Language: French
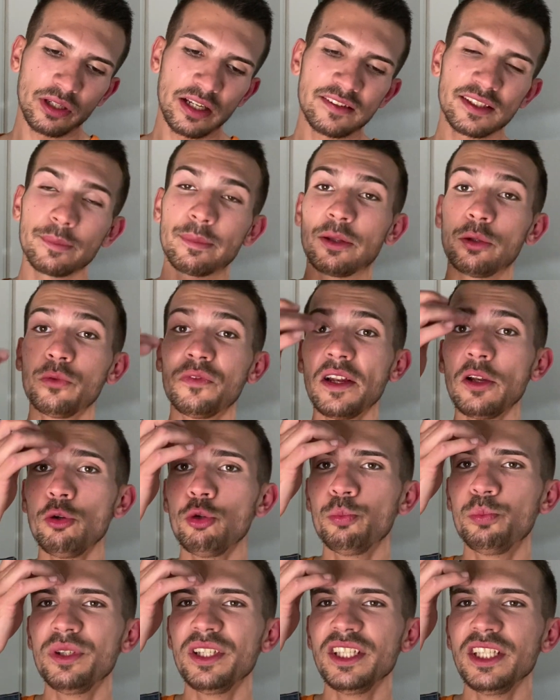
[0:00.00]
que là, c'est ma nouvelle
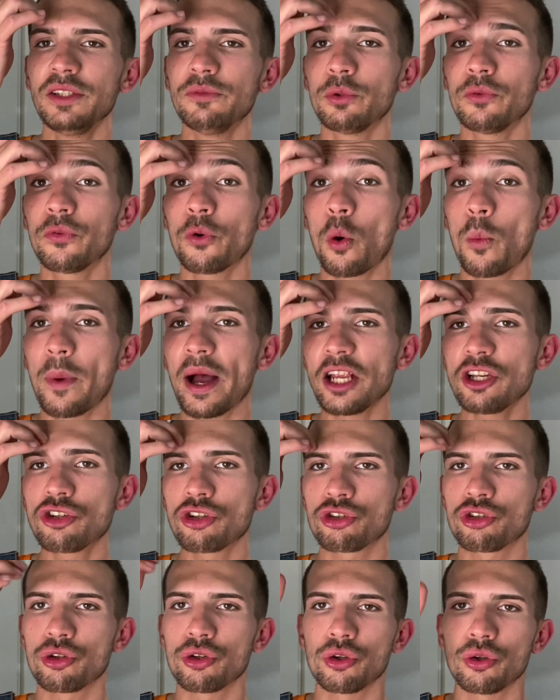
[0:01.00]
lubie niveau
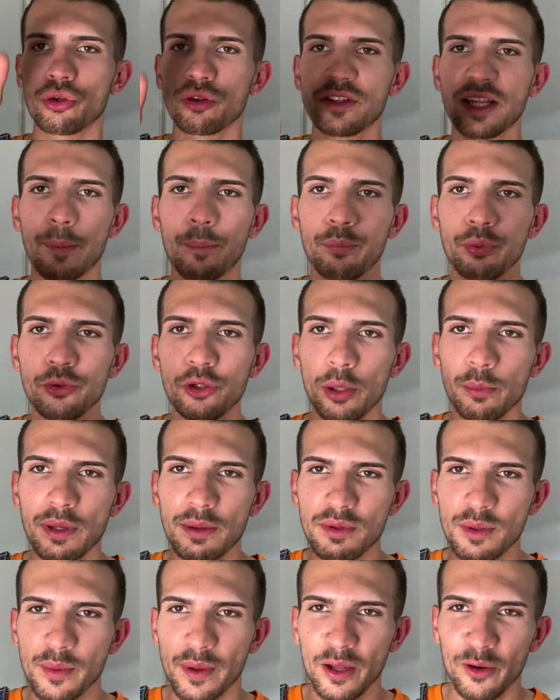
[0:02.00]
fromage. Je tape plus dans le
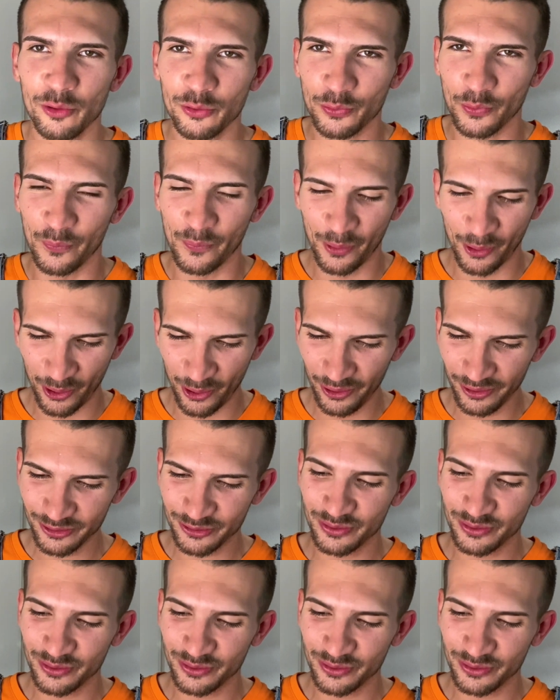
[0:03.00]
manuel en ce moment.